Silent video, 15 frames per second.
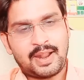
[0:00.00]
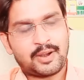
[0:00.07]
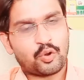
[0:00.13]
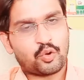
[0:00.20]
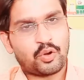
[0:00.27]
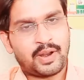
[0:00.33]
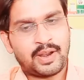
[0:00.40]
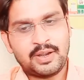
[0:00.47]

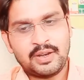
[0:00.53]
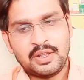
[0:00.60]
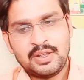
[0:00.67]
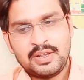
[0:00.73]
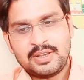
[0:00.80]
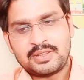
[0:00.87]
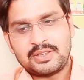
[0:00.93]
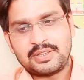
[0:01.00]
हाइड्रोक्लोराइड
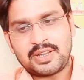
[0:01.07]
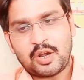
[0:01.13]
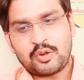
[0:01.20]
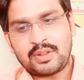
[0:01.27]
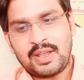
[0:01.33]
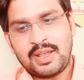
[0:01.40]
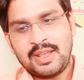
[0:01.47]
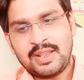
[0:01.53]
तीसरा
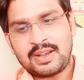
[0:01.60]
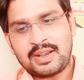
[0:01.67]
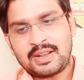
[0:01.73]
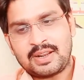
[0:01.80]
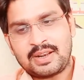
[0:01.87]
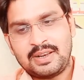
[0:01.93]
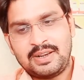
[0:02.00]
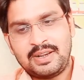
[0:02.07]
होता है
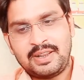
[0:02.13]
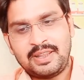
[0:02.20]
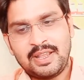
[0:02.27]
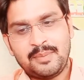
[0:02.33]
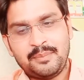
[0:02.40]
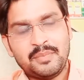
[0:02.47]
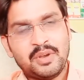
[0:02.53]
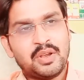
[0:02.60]

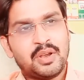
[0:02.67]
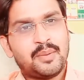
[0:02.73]
क्लिंडियम